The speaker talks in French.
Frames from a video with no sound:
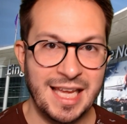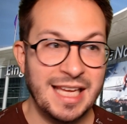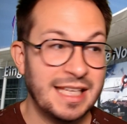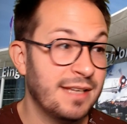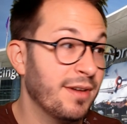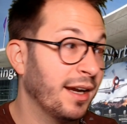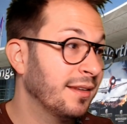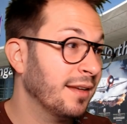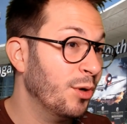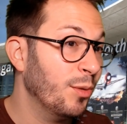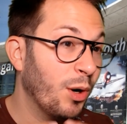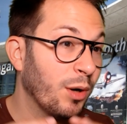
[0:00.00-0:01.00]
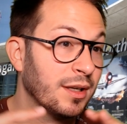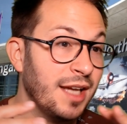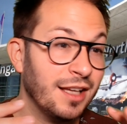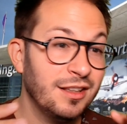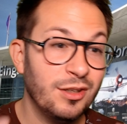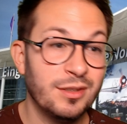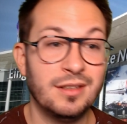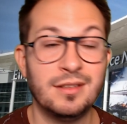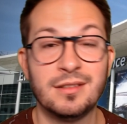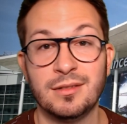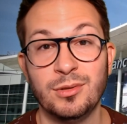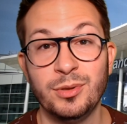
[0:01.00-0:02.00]
qui véritablement cartonne, hein.
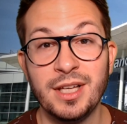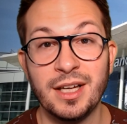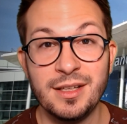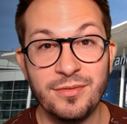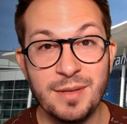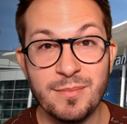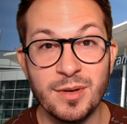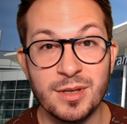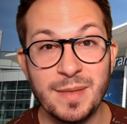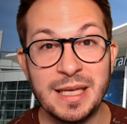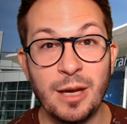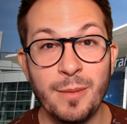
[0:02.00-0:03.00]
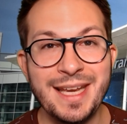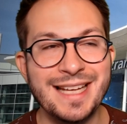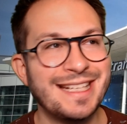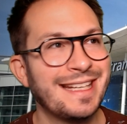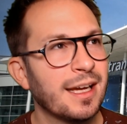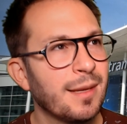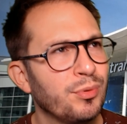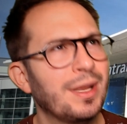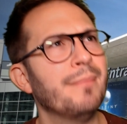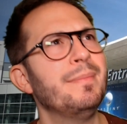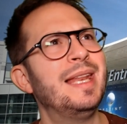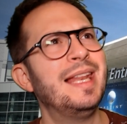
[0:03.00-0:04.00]
le dernier film Spider-Man a généré plus d'un
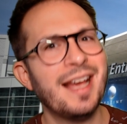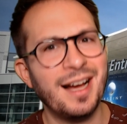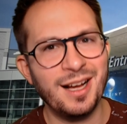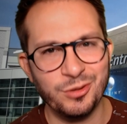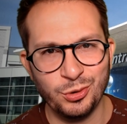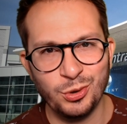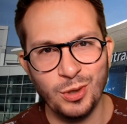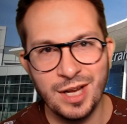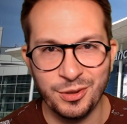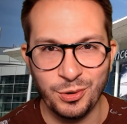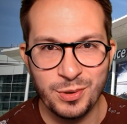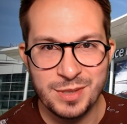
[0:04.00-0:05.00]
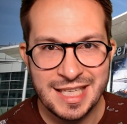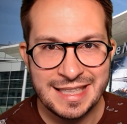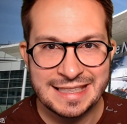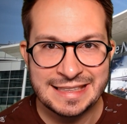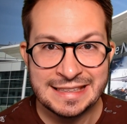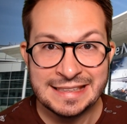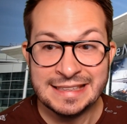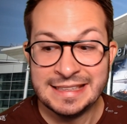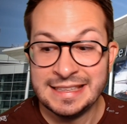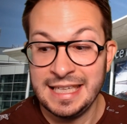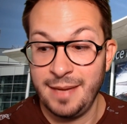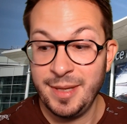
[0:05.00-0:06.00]
milliard de dollars de recettes,
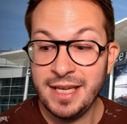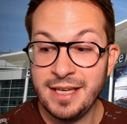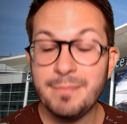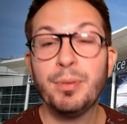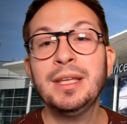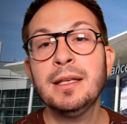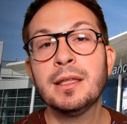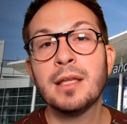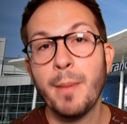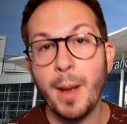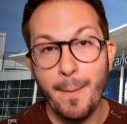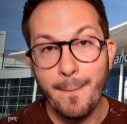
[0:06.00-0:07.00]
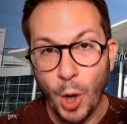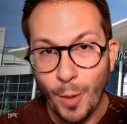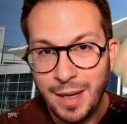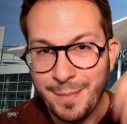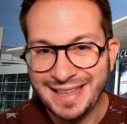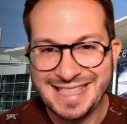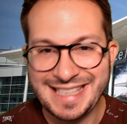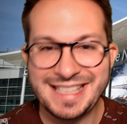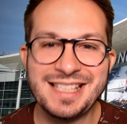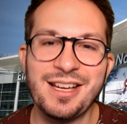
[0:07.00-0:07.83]
eh bien il y a une petite problématique.